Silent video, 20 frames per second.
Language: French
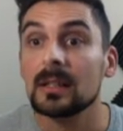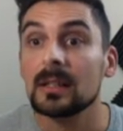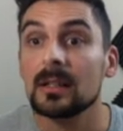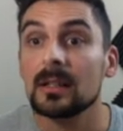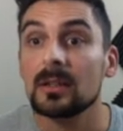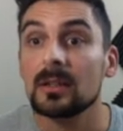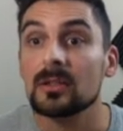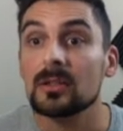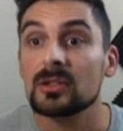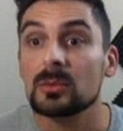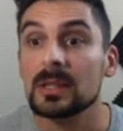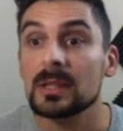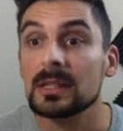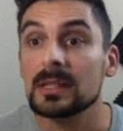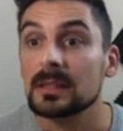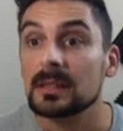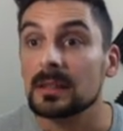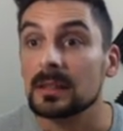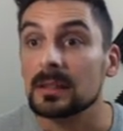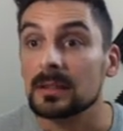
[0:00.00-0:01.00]

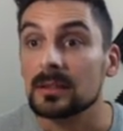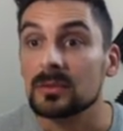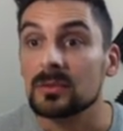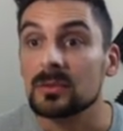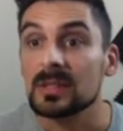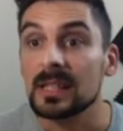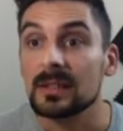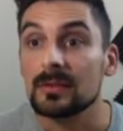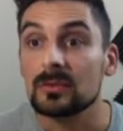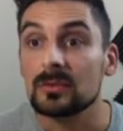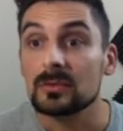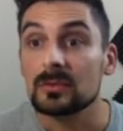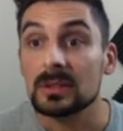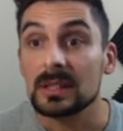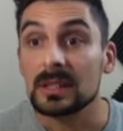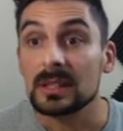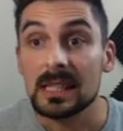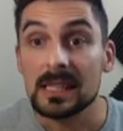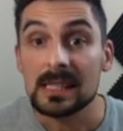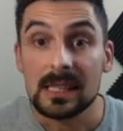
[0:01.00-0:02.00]
Ensuite, nous avons
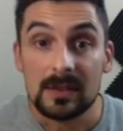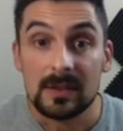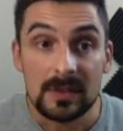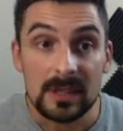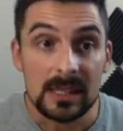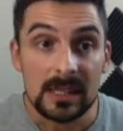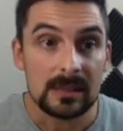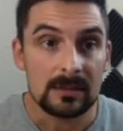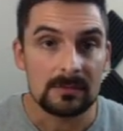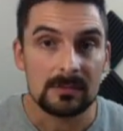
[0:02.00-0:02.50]
les avis